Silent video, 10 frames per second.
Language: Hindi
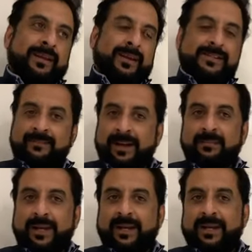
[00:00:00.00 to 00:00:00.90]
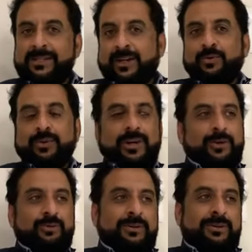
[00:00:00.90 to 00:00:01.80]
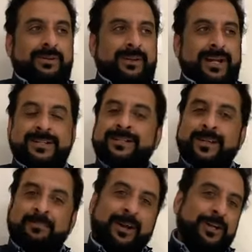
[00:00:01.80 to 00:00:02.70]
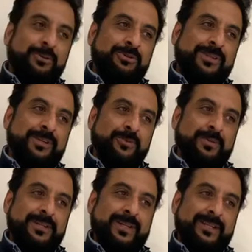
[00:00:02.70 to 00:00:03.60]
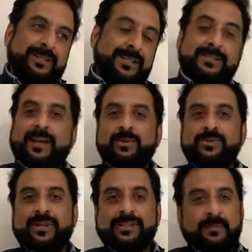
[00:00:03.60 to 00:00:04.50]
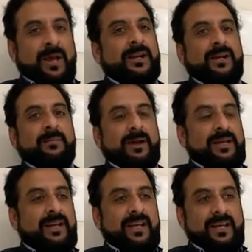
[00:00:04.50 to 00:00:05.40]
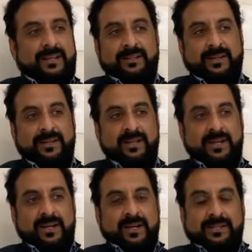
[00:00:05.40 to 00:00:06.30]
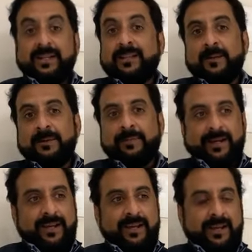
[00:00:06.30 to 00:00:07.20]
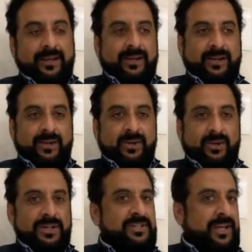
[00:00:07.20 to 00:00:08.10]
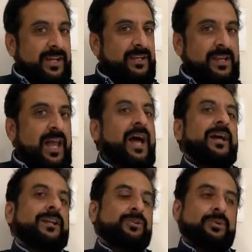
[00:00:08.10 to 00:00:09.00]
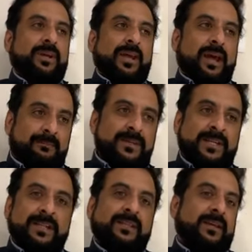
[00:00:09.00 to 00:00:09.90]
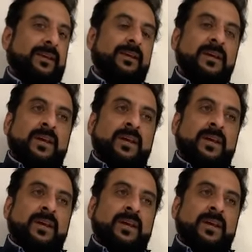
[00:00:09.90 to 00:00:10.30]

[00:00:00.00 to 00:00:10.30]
एक सवाल मैं करना चाहूँगा उन राजनीतिक पार्टियों से जो पिछले तीस सालों से इसी महानगर पालिका के अंदर सत्ता में बैठे हैं और इस शहर की क्या हालत हुई है आप भी जानते हैं